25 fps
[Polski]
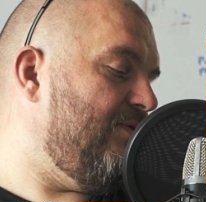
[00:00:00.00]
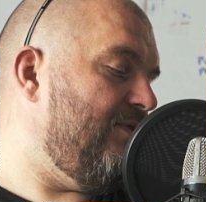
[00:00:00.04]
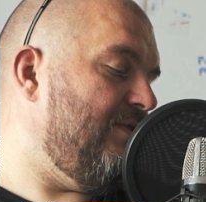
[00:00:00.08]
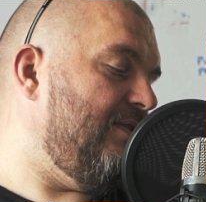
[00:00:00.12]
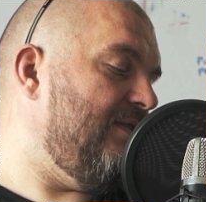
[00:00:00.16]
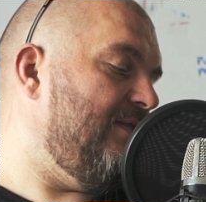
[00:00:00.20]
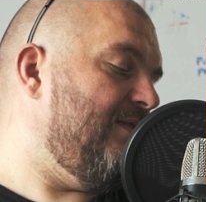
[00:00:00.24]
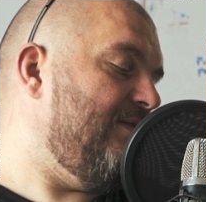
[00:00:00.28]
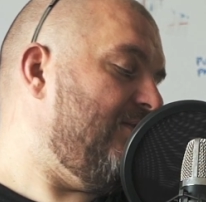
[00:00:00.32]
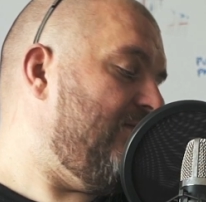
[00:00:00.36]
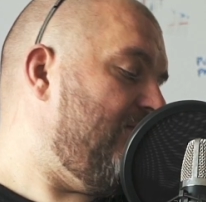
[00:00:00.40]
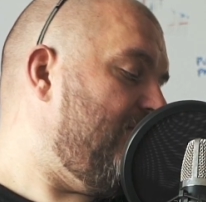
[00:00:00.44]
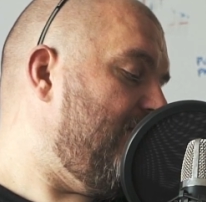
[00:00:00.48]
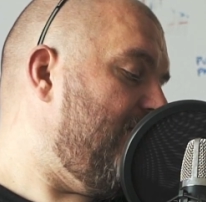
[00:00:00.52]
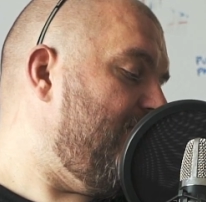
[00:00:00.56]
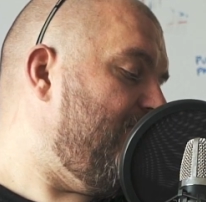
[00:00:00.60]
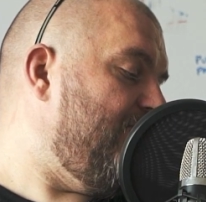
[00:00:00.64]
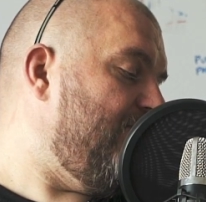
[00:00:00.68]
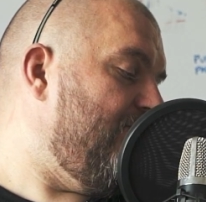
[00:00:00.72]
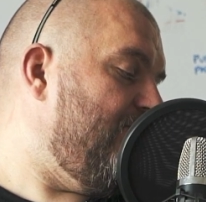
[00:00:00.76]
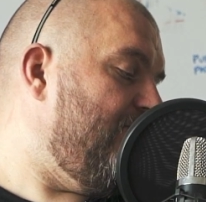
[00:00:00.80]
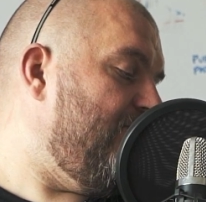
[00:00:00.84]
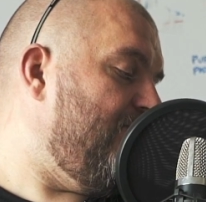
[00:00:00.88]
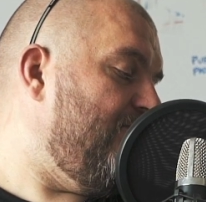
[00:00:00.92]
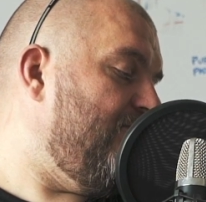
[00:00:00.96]
gdzie jest dzień
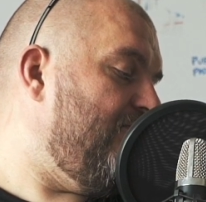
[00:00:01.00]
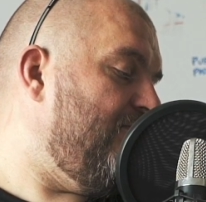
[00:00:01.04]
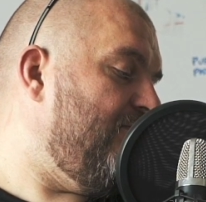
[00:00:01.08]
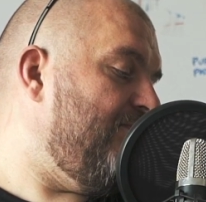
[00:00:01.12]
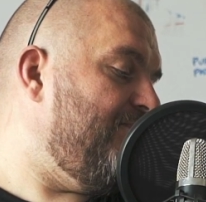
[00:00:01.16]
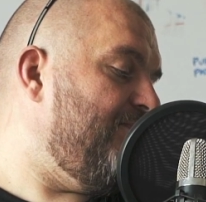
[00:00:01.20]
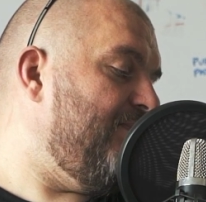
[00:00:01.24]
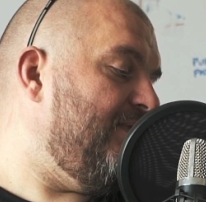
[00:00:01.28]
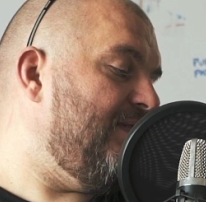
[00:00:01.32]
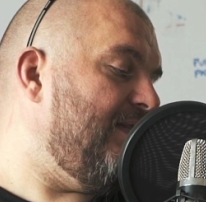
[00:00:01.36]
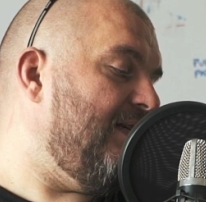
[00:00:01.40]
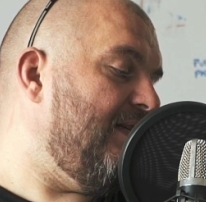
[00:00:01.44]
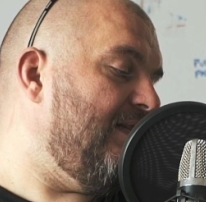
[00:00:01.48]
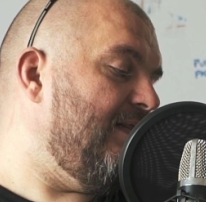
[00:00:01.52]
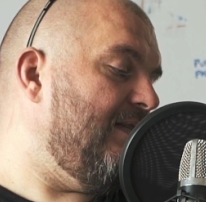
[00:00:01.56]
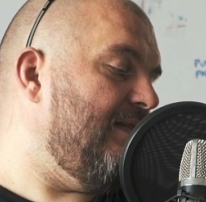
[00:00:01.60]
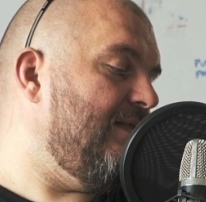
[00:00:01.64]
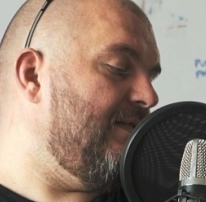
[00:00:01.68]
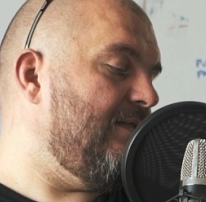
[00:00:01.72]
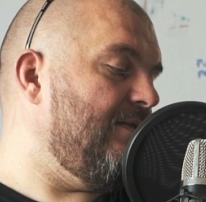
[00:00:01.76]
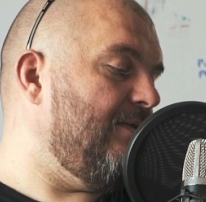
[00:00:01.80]
po dniu opisane,